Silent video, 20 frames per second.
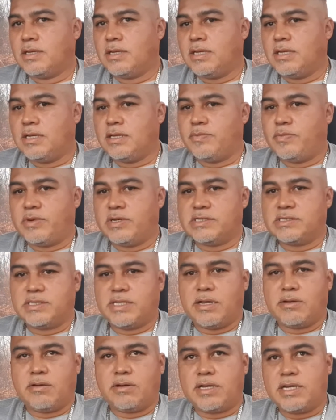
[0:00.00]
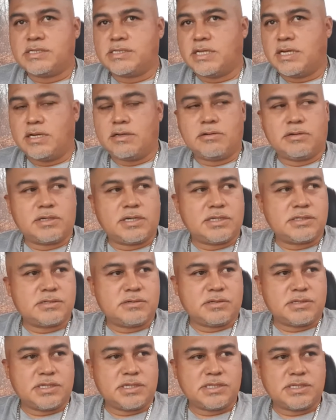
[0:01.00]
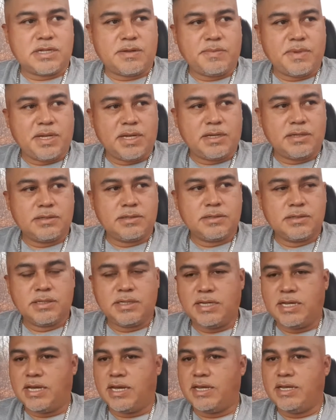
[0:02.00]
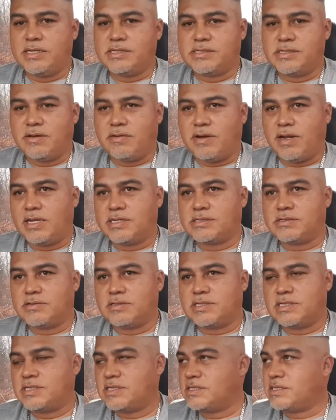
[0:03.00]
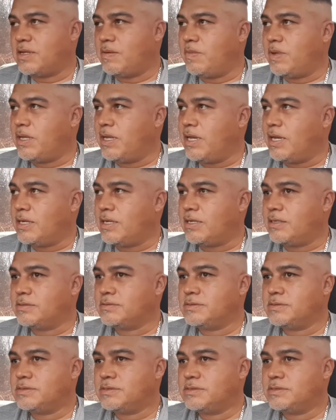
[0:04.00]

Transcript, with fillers: y pues tengo que hacer algo otras cosas también ya hice varias cosas esta mañana